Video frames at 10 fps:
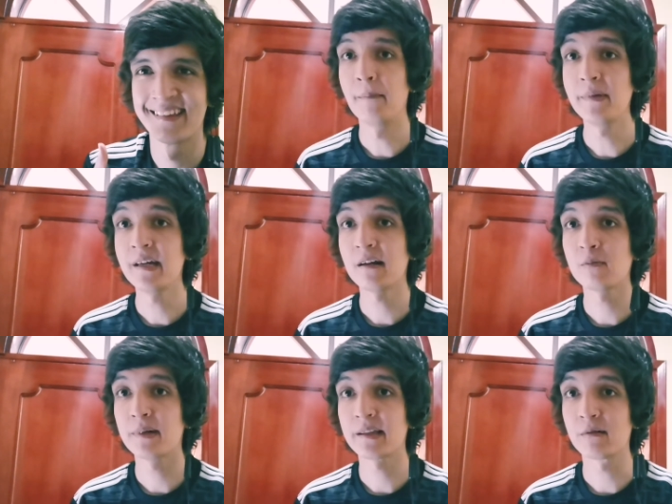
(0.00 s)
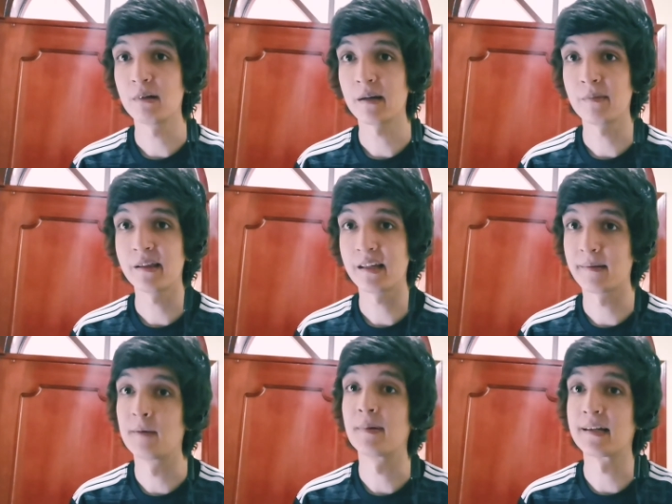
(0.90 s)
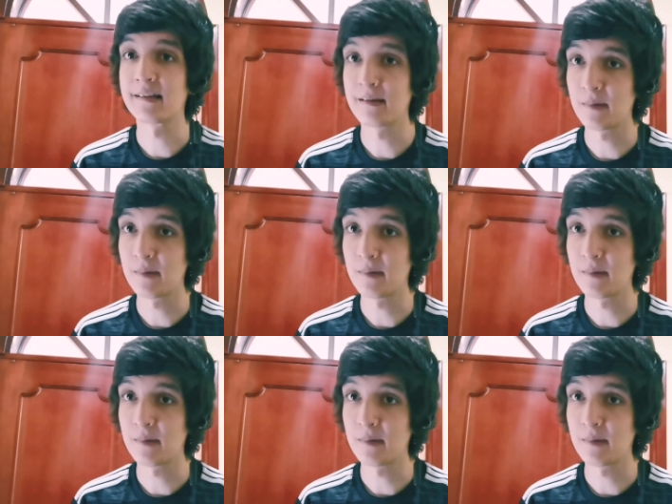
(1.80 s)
A mí algo particularmente que me parece de